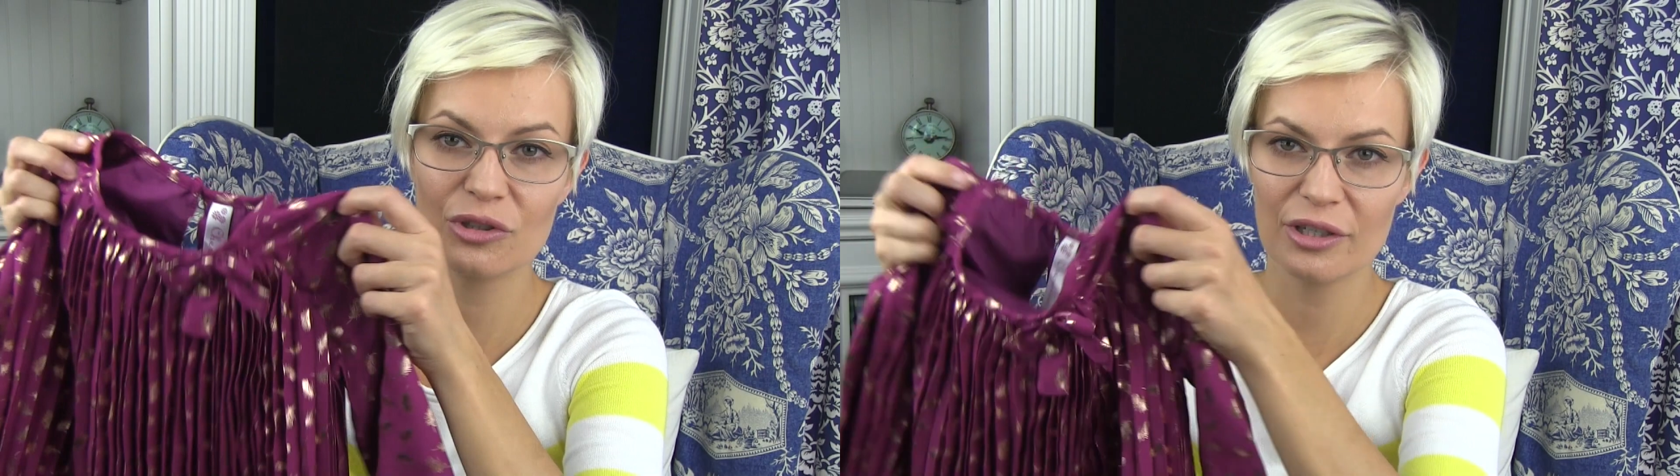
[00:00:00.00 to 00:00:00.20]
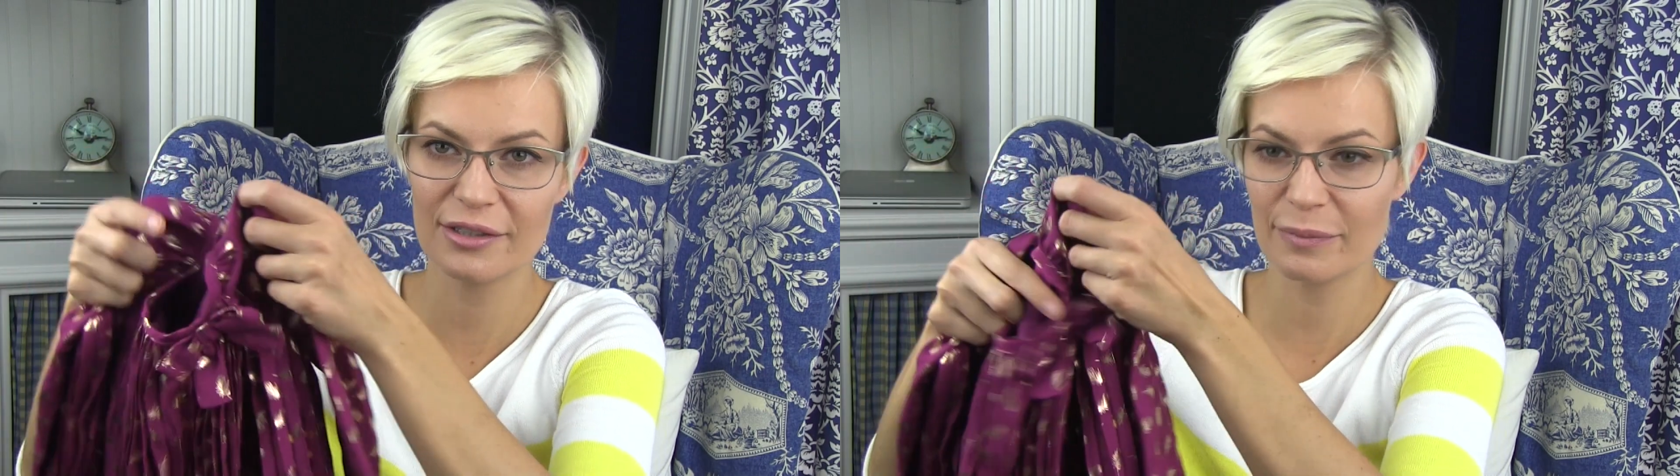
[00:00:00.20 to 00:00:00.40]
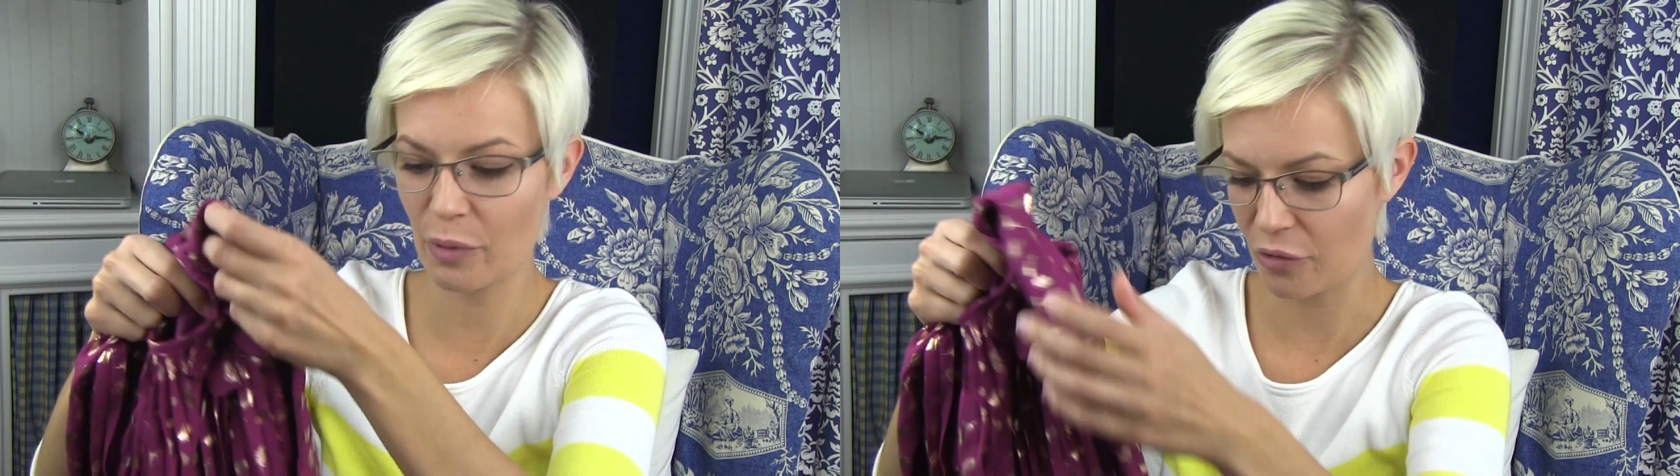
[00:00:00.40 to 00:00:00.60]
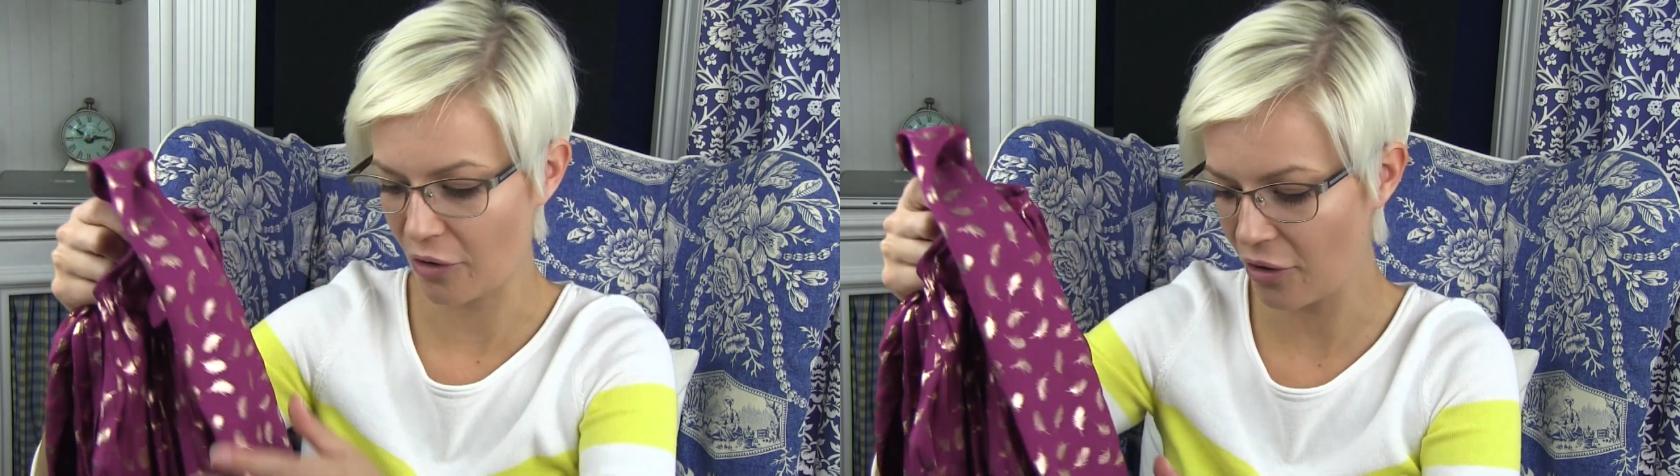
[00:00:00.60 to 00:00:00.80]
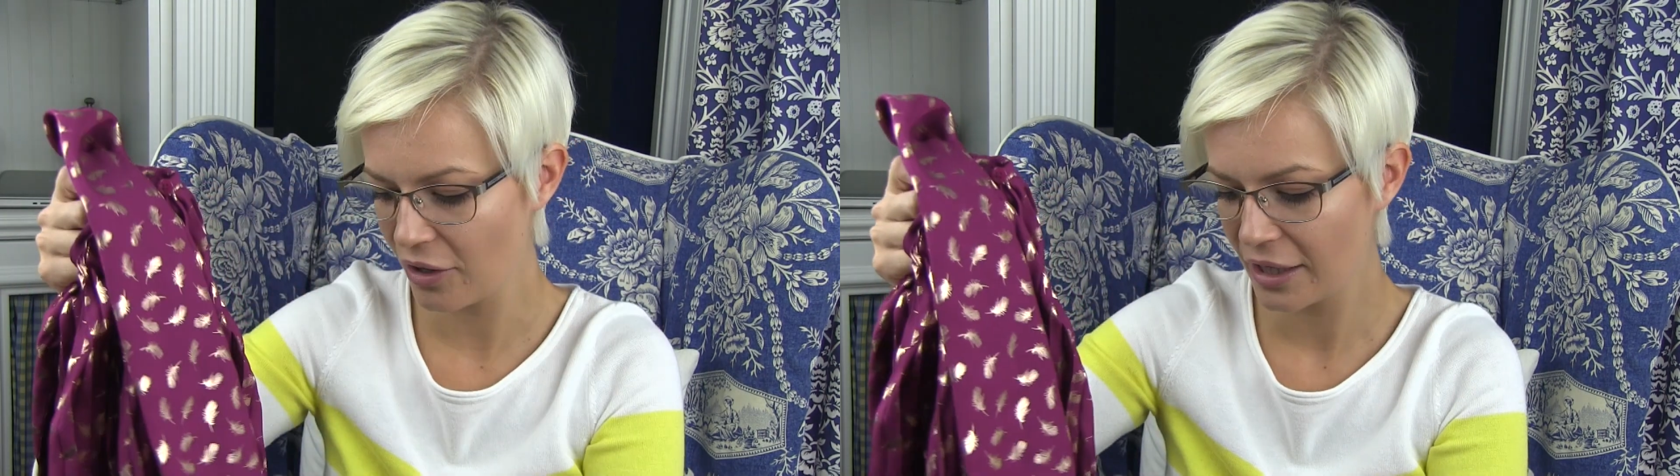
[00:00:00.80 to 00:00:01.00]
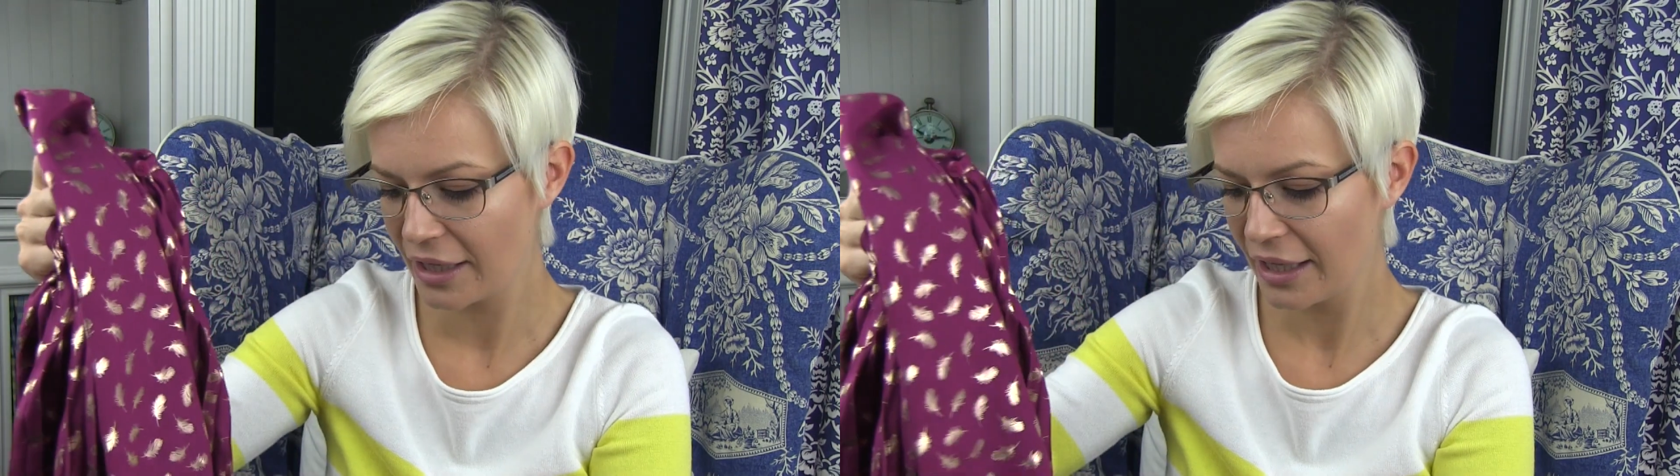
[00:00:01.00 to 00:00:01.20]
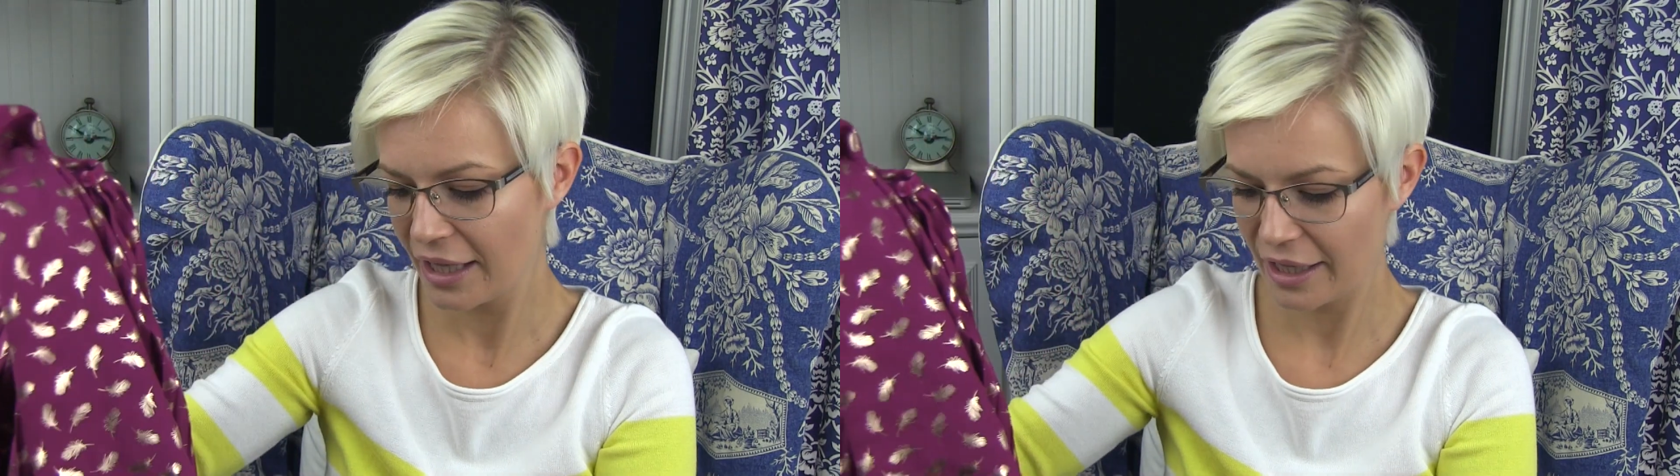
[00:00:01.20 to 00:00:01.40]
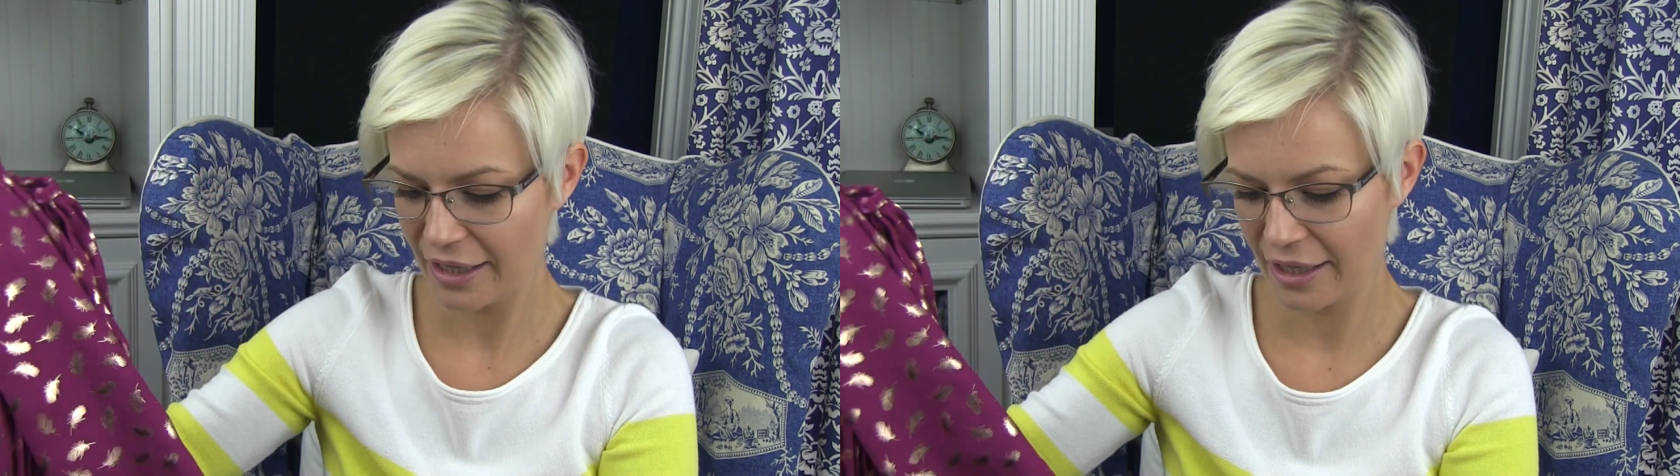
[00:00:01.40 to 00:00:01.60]
trochę sporo.
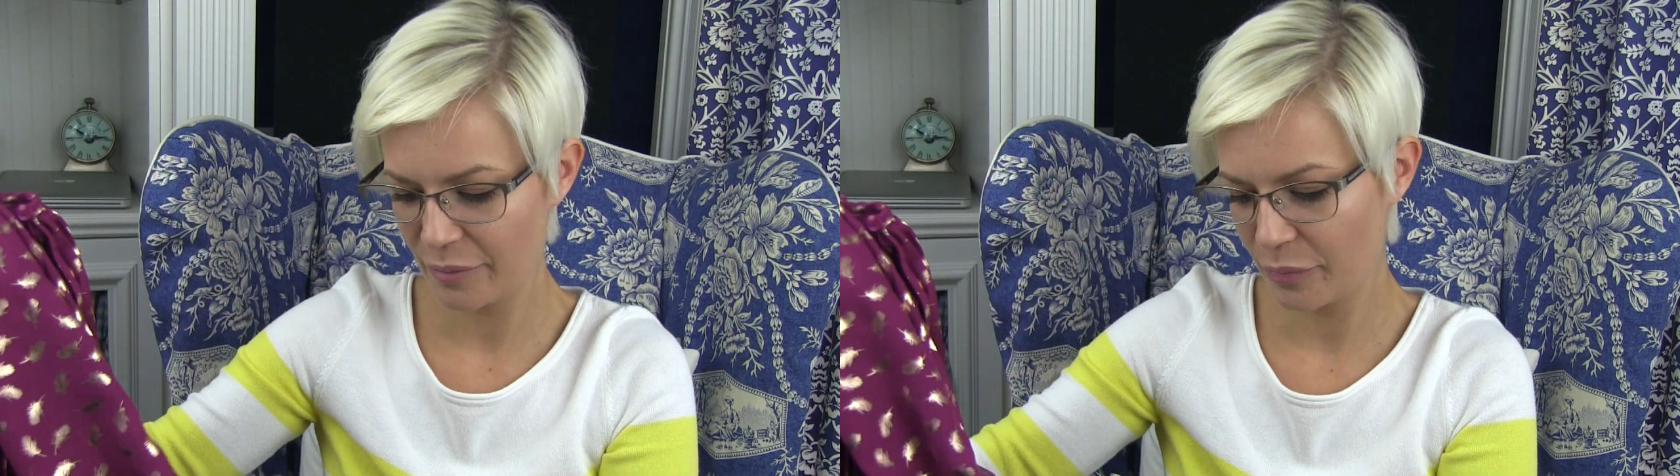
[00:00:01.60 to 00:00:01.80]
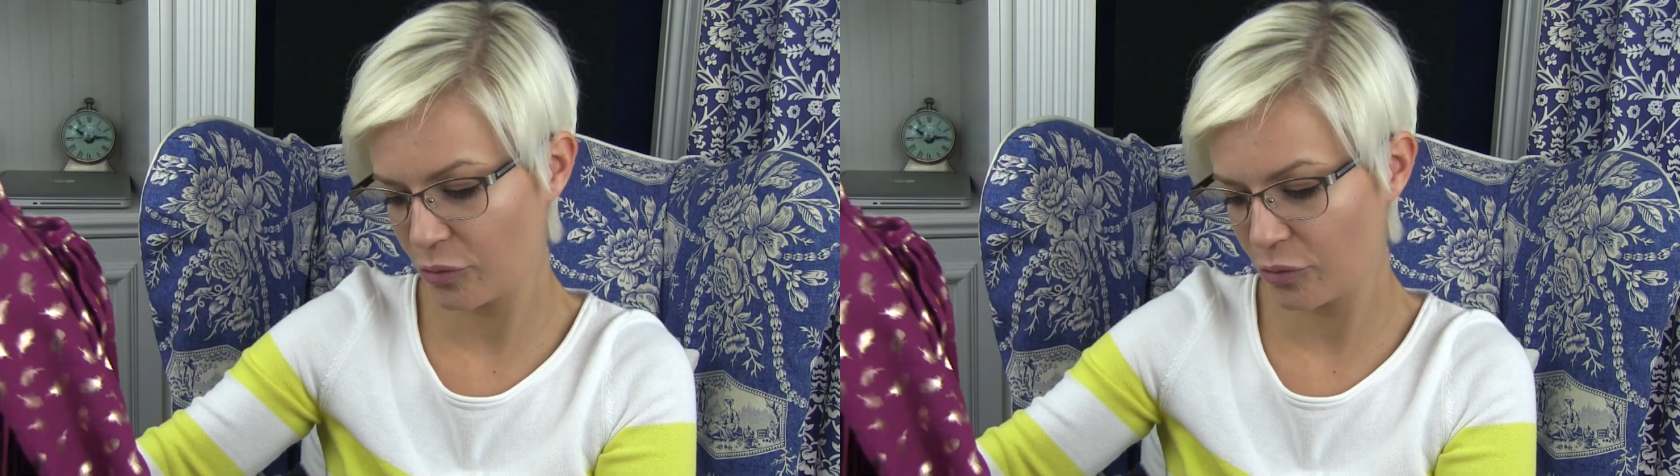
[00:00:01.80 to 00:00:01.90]
E,